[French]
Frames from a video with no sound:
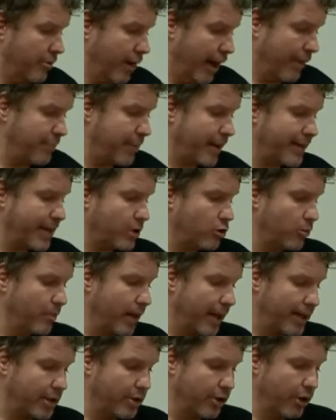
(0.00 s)
à partir de
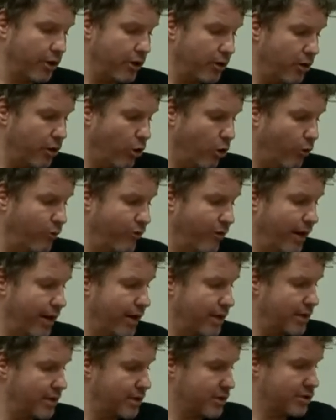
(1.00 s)
maintenant, on
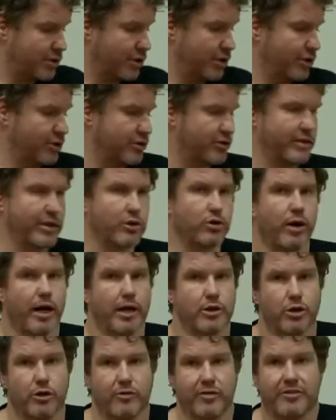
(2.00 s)
va, ce, ce
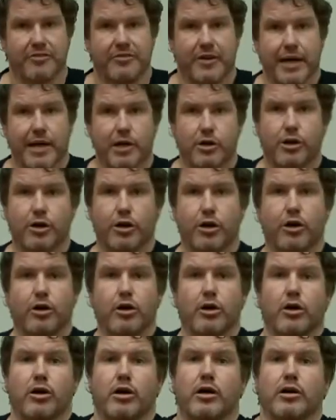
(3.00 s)
décorateur va faire que
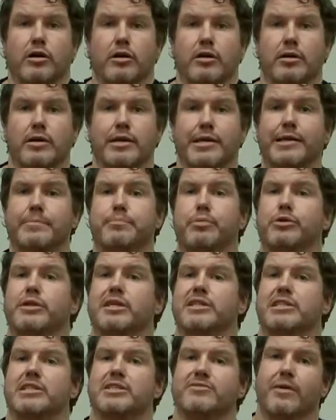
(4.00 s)

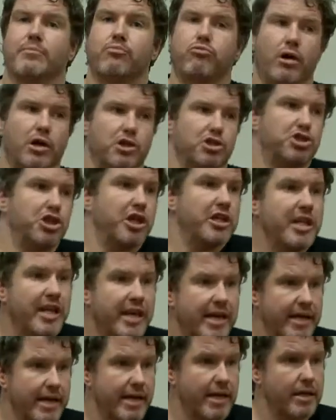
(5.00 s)
hypothesis va pouvoir
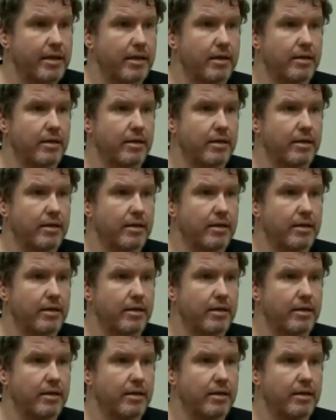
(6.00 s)
générer